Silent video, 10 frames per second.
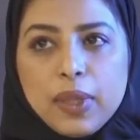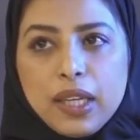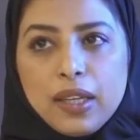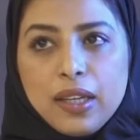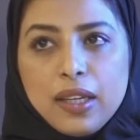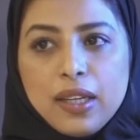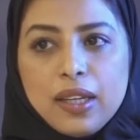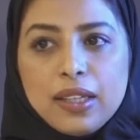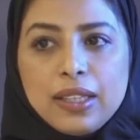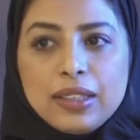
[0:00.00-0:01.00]

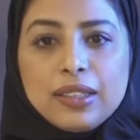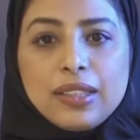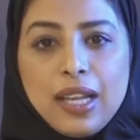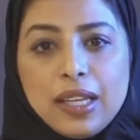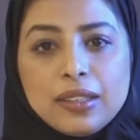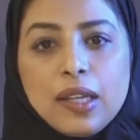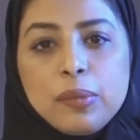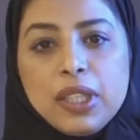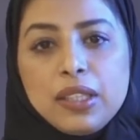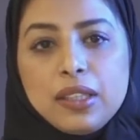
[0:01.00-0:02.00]
آه، يعني طلعنا
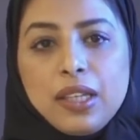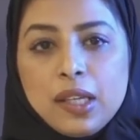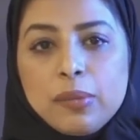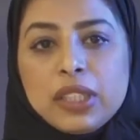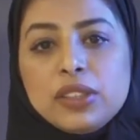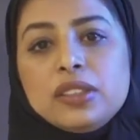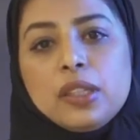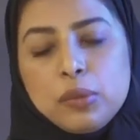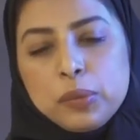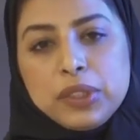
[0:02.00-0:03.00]
بلعبة جدا
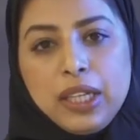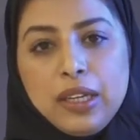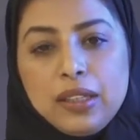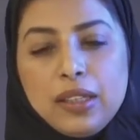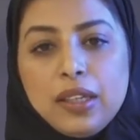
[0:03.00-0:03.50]
مبدعة